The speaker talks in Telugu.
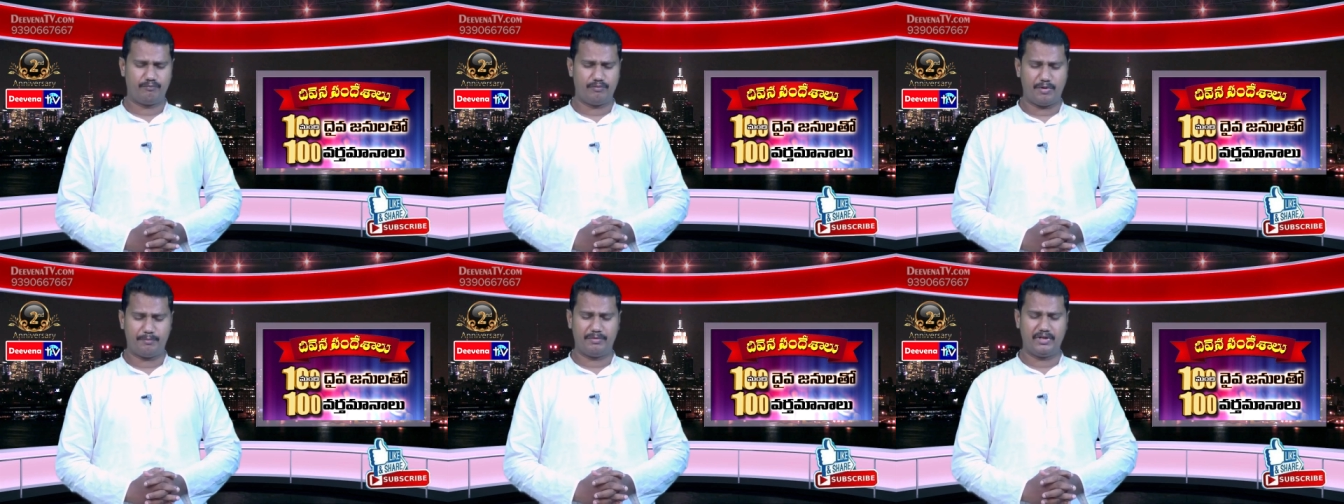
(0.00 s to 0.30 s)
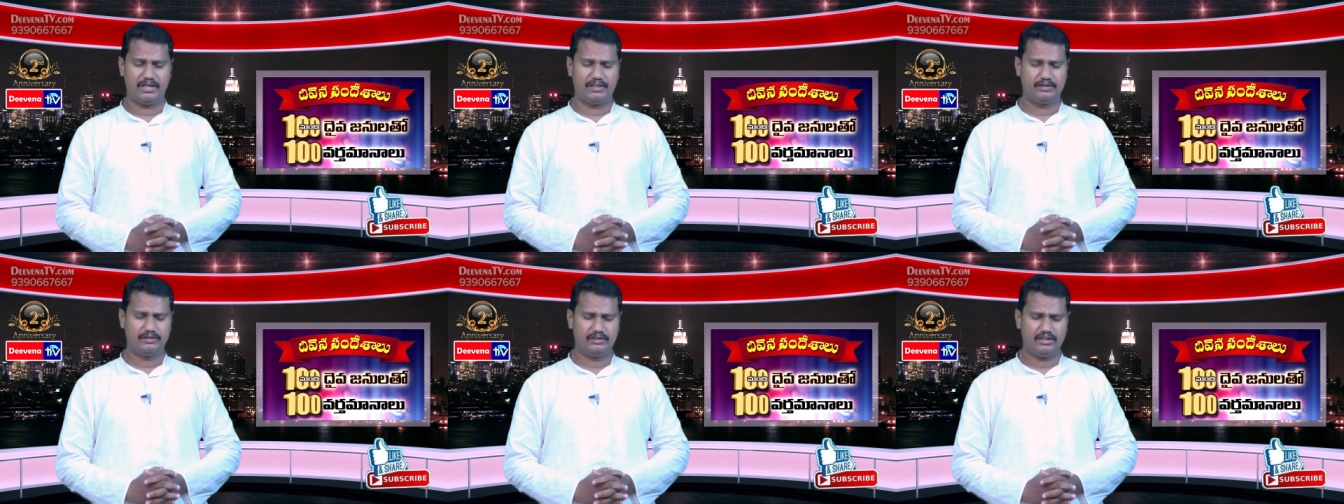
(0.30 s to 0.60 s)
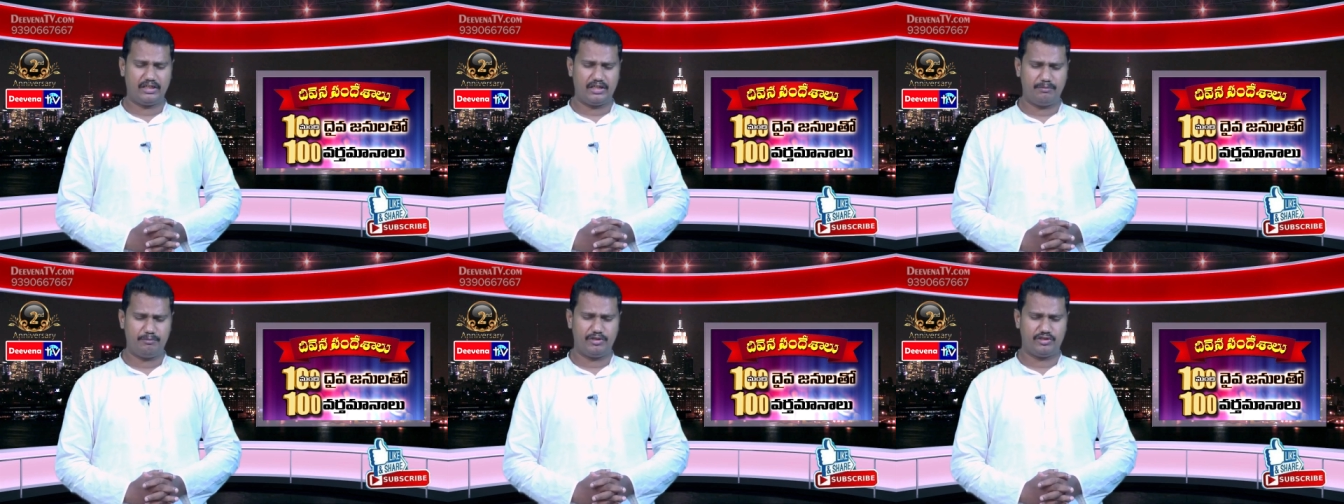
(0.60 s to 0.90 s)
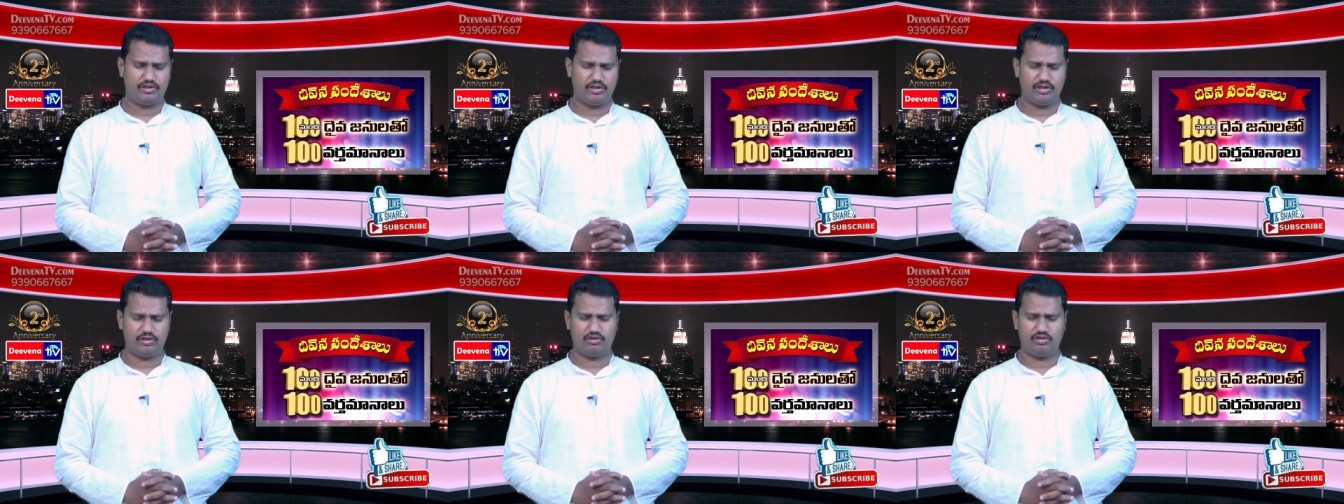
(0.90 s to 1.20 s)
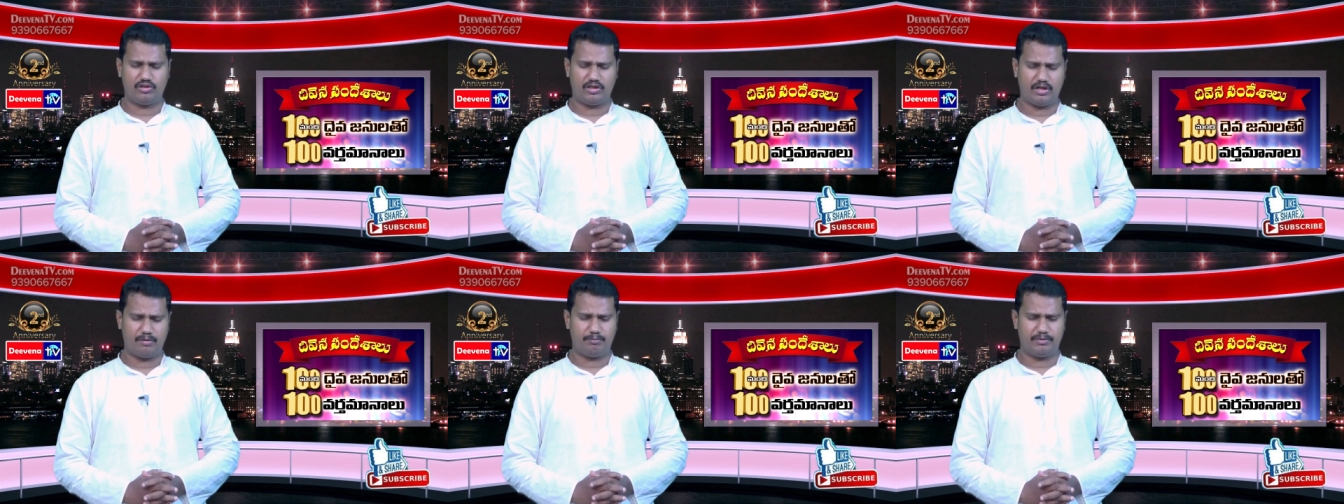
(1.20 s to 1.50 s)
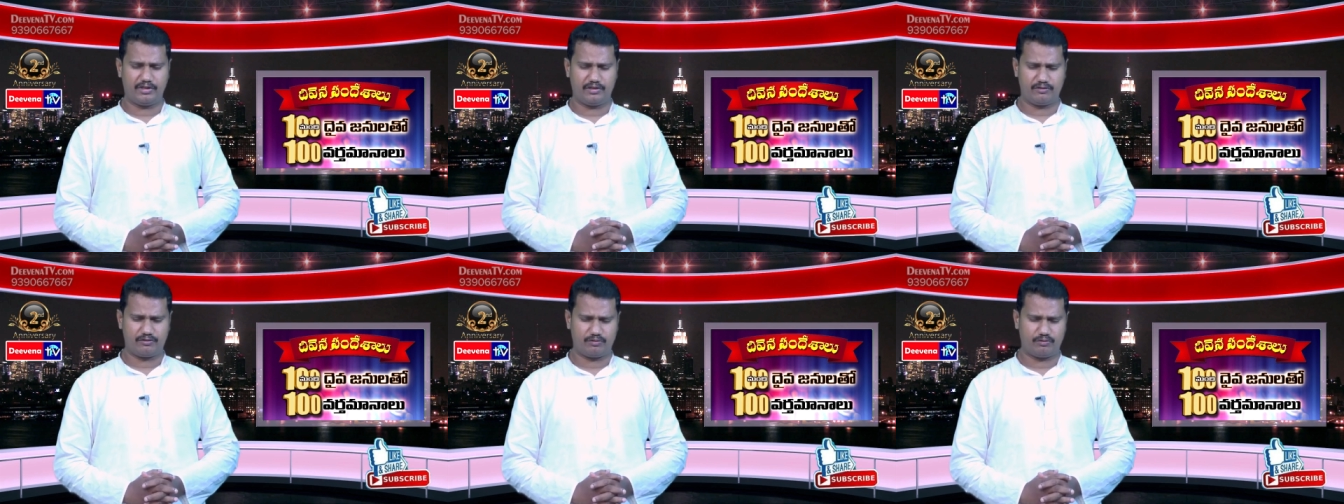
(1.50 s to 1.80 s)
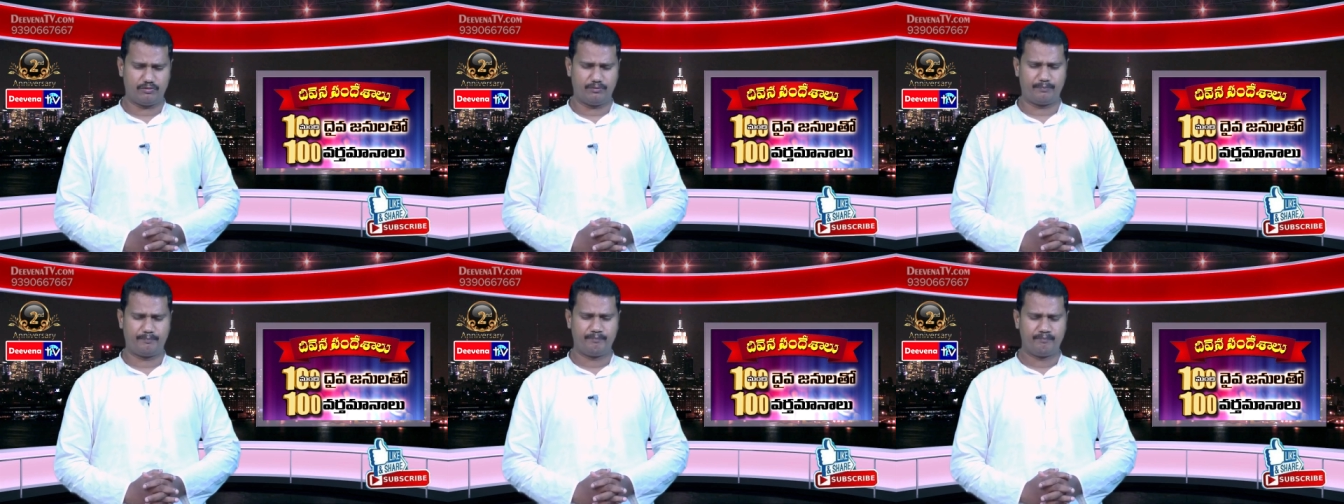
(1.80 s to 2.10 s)
మమ్మల్ని అందరిని మీ చేతులకు
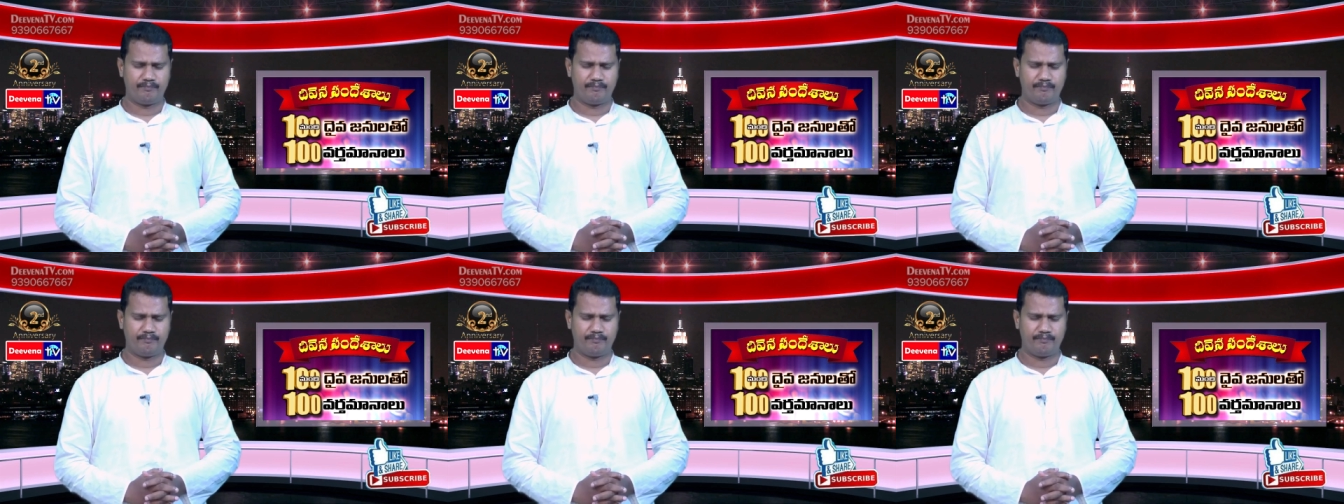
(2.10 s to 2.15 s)
అప్పగిస్తూ